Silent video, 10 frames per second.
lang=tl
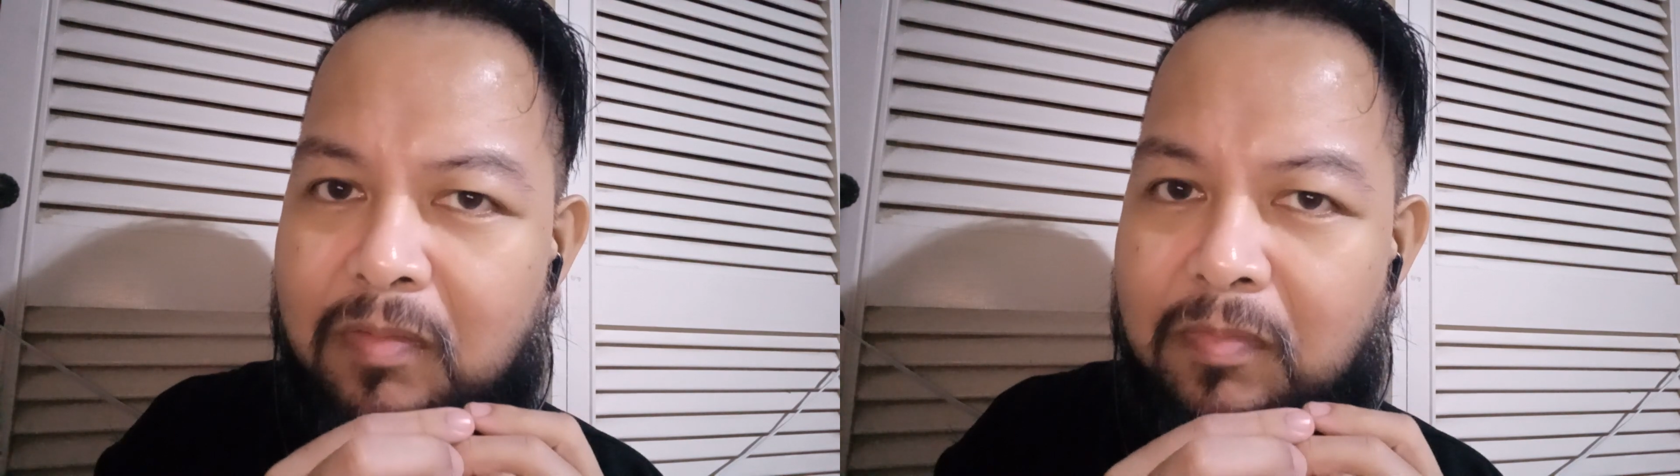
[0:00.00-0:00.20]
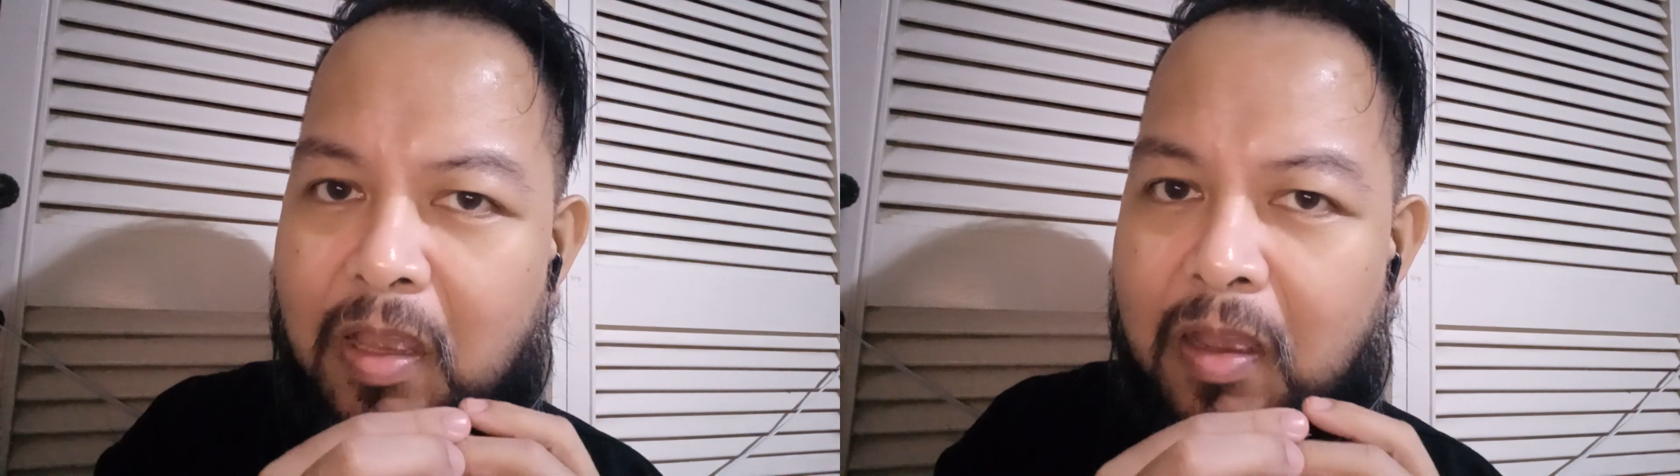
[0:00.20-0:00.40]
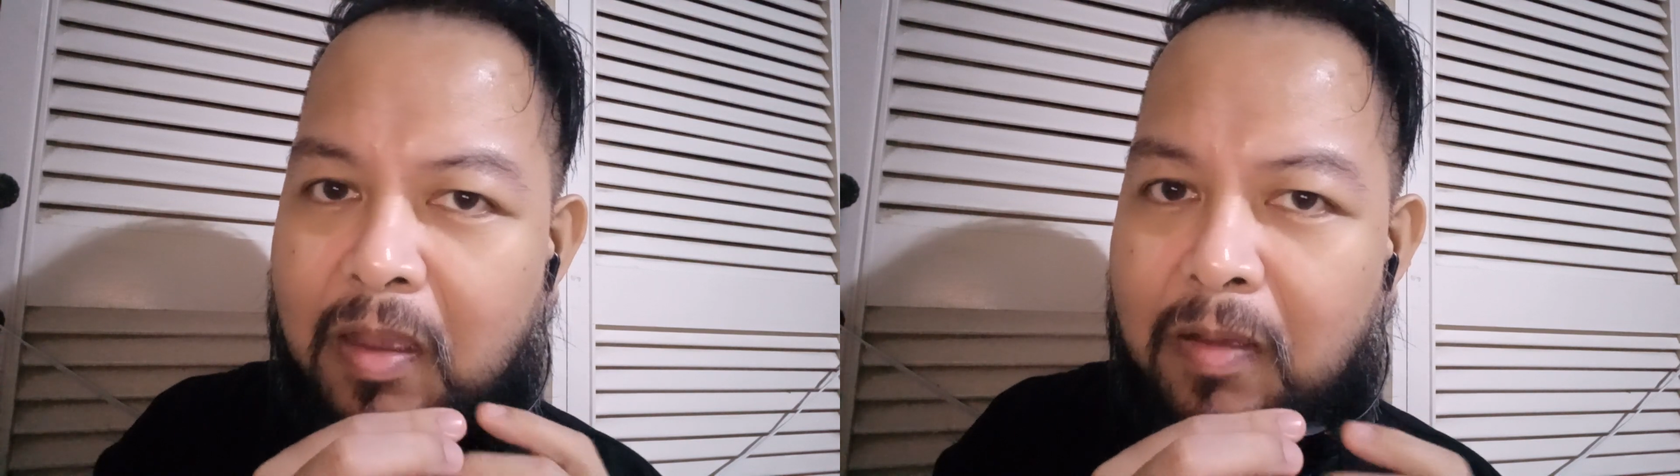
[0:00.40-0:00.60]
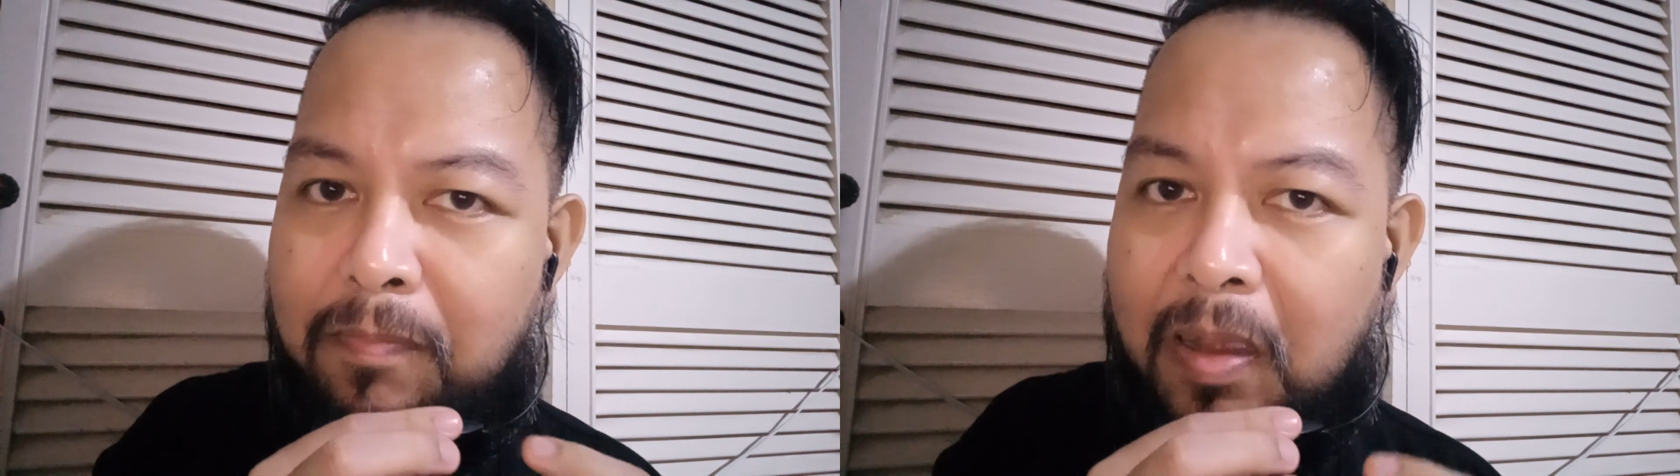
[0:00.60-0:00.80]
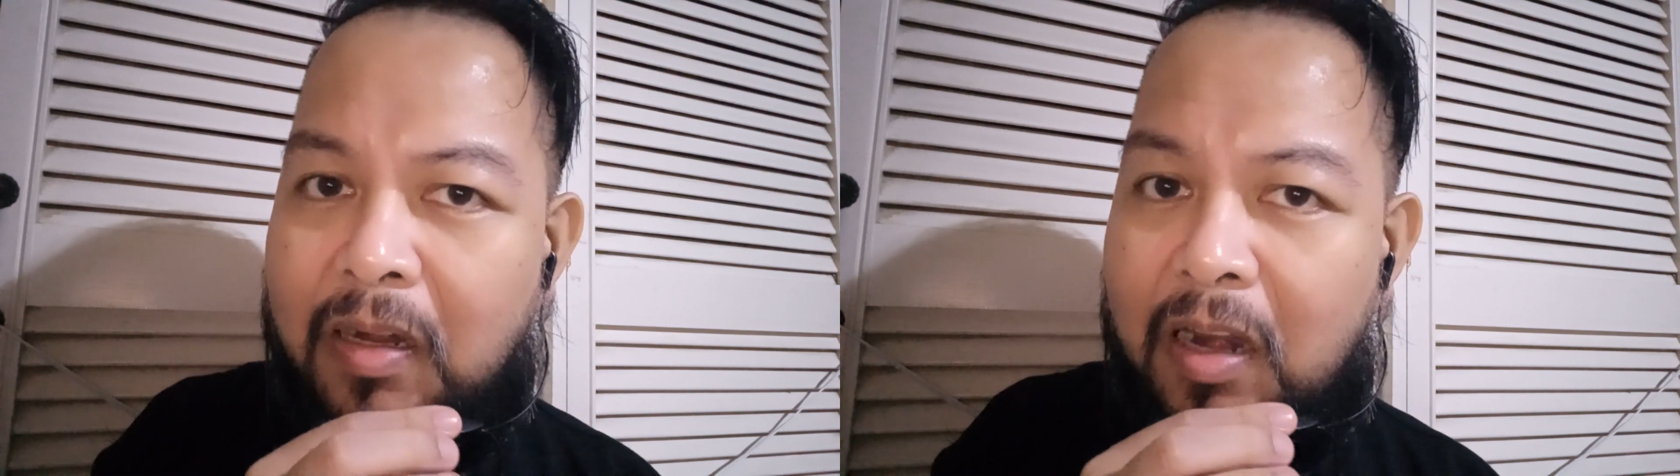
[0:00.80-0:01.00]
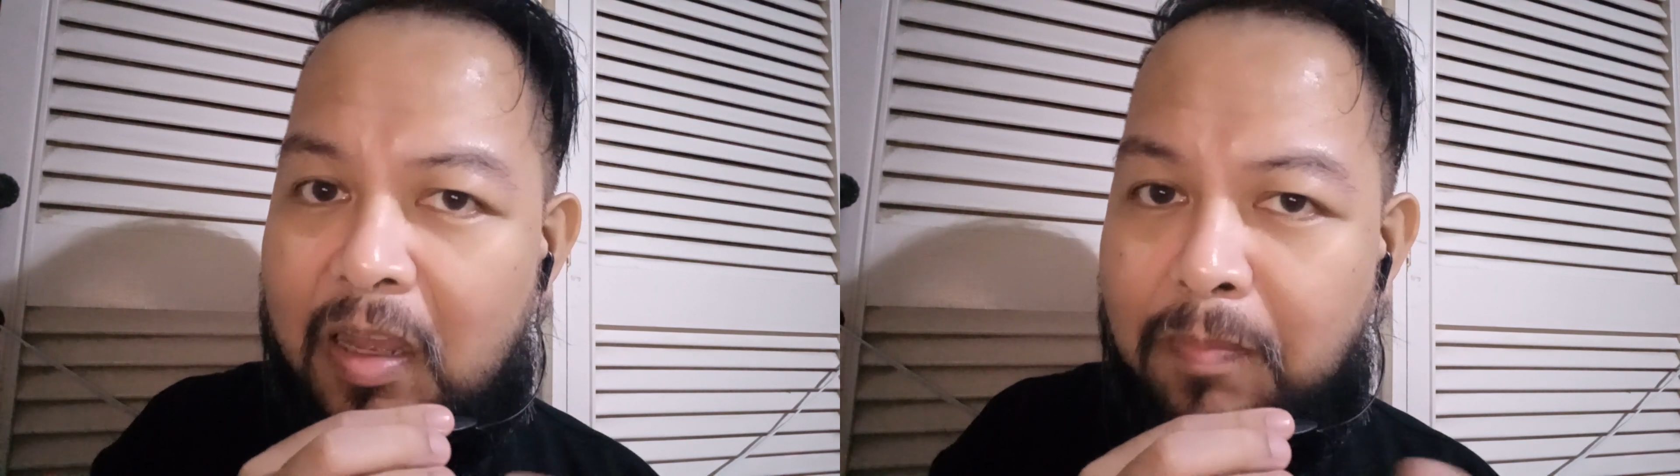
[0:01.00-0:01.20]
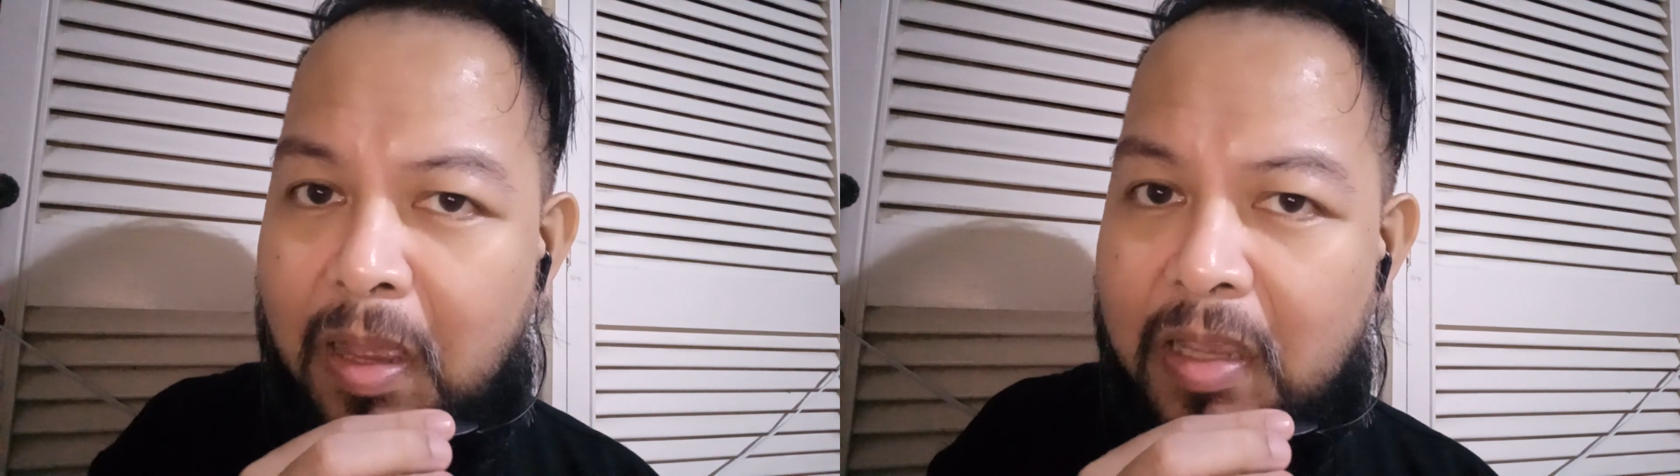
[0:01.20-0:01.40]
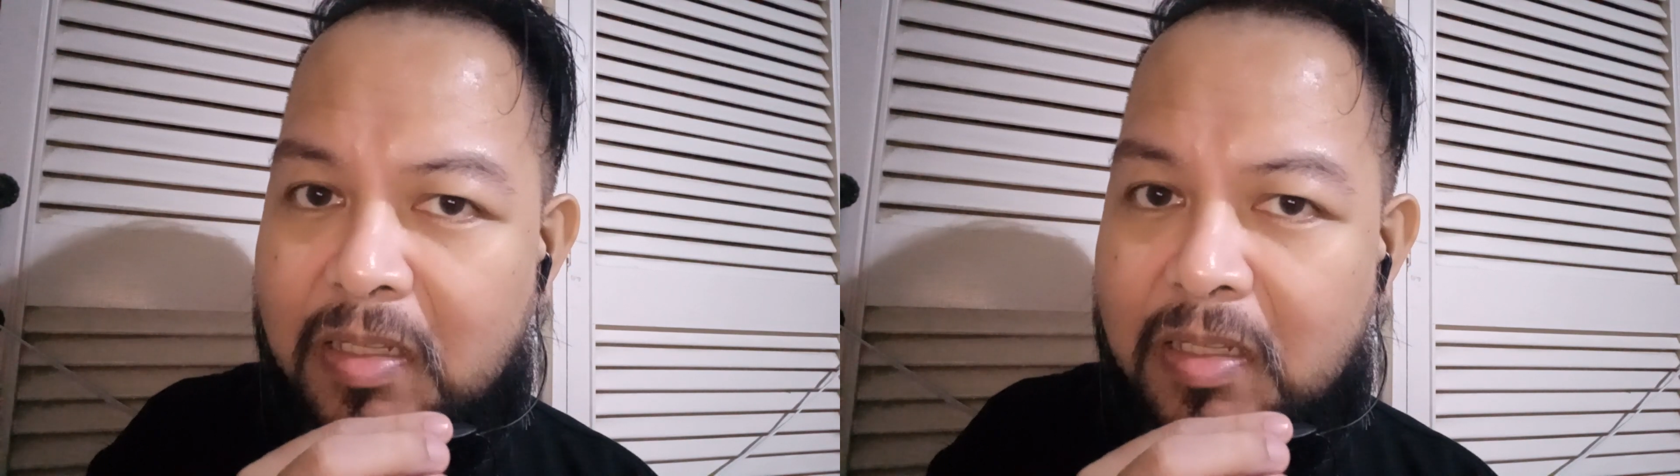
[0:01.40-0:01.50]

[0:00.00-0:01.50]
uh, paglalakbay